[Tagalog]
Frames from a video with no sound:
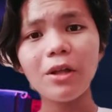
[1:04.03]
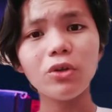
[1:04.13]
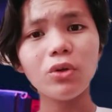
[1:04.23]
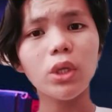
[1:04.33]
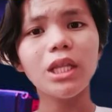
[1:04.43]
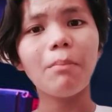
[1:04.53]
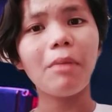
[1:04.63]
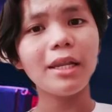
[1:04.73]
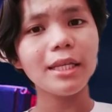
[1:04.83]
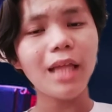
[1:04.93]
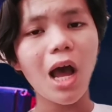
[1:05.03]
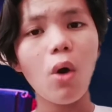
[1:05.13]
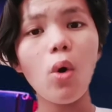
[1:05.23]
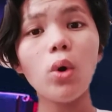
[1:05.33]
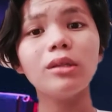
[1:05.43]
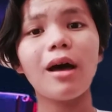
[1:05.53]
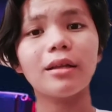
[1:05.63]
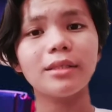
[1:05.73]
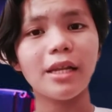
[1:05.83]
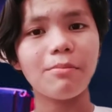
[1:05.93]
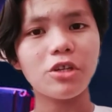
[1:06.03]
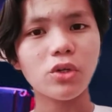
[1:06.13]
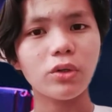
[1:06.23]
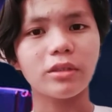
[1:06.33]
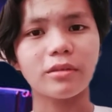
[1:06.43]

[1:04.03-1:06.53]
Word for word: panonood ng balita o ng telebisyon.